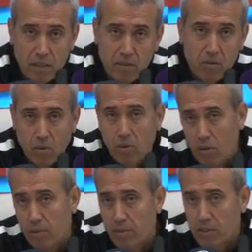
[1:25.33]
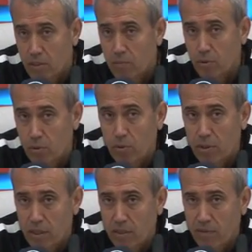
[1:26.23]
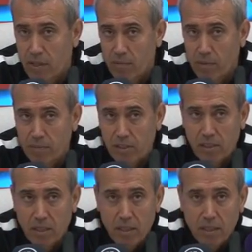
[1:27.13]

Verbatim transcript: evet gol olabilecek pozisyonlar da var ama biz